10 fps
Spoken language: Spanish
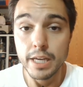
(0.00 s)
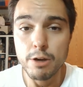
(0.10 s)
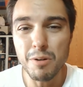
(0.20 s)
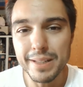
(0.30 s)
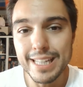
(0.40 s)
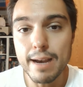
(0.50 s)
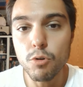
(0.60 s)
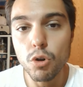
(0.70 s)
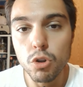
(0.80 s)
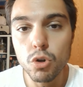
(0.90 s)
Igualmente
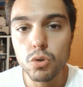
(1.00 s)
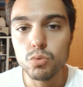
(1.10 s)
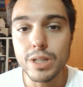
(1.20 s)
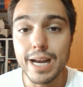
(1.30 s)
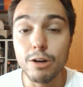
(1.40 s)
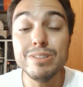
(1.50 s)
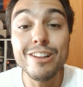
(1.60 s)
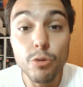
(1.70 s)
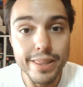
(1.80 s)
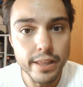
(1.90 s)
abordó una,
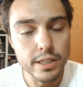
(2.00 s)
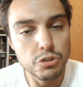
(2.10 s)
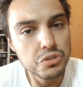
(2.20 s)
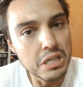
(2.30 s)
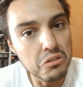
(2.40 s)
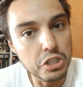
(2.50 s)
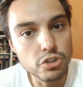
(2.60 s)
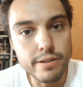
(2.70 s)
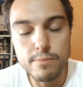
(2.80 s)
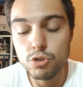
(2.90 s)
novedad, que esto sí es algo que
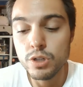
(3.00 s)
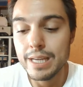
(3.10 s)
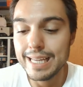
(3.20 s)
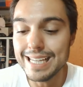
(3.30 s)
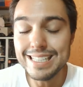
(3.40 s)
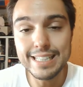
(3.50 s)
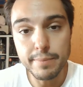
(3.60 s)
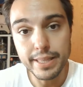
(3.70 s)
no sabemos, que es el tema